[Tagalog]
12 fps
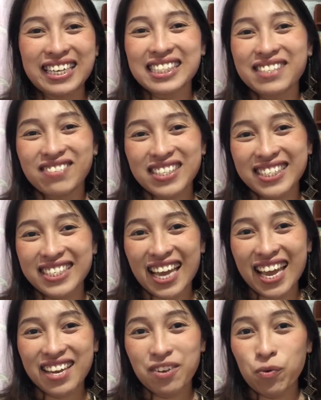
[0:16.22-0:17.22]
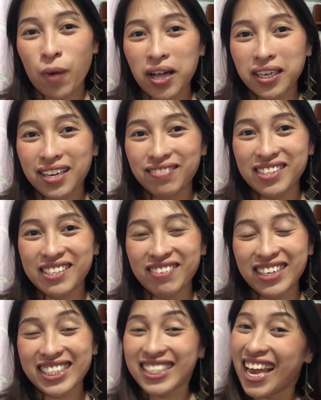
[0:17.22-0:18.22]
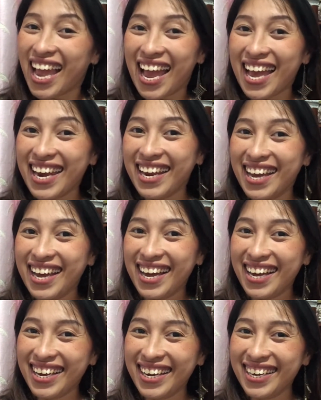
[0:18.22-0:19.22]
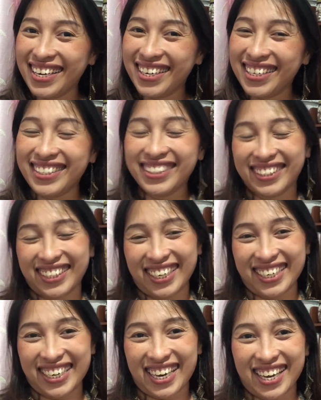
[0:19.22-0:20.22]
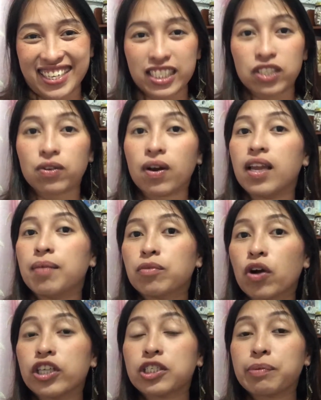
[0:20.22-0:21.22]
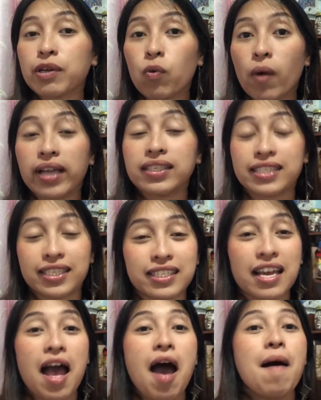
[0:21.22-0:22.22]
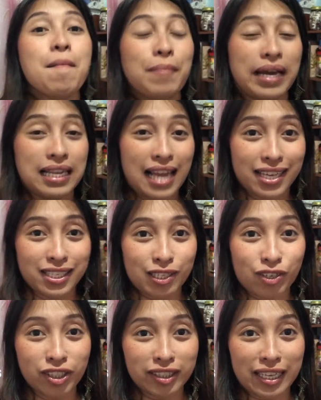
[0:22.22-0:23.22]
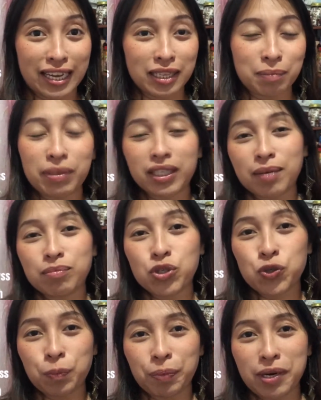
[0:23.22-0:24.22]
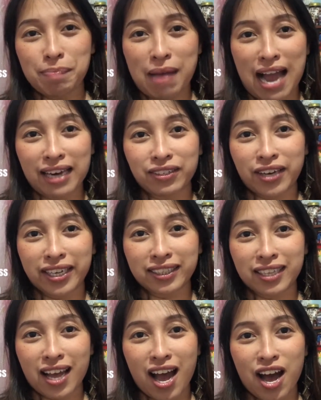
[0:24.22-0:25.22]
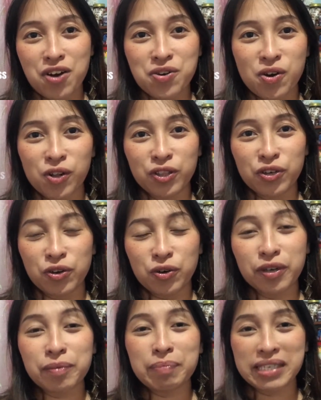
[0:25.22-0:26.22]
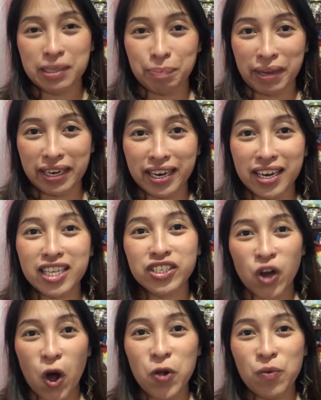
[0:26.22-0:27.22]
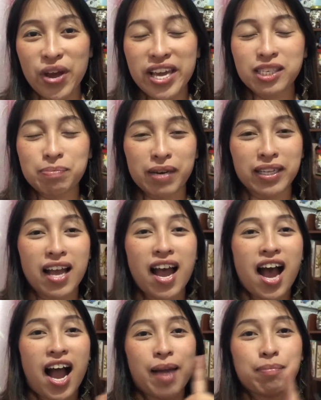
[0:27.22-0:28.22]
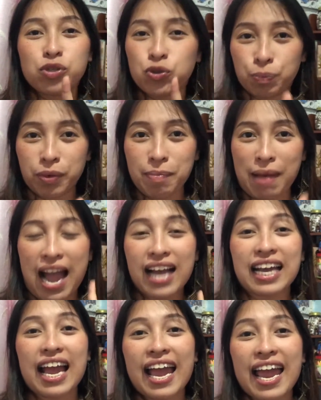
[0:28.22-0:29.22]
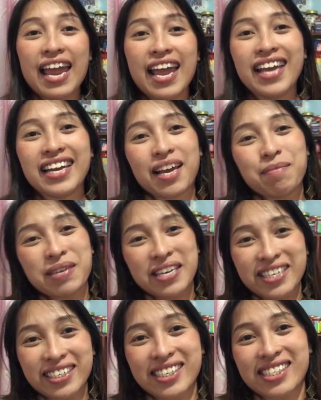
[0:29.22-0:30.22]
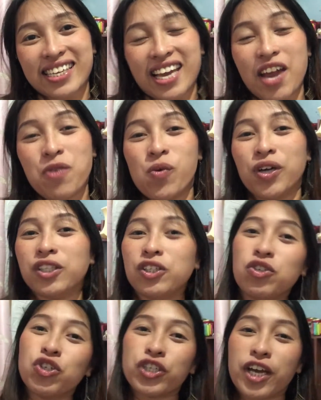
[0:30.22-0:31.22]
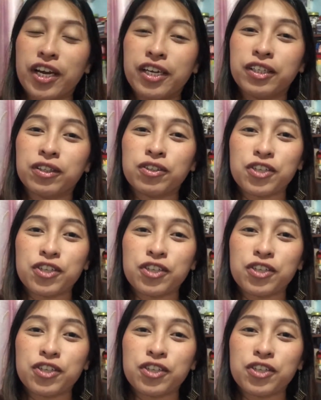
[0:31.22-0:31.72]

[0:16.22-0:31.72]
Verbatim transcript: Cactus Jen! Welcome to my channel! Ayan, so alam ko it's been a while since my last content but I'm super back right now although busy pa rin as always but I'm super back and I'm here kasi I wanted to share to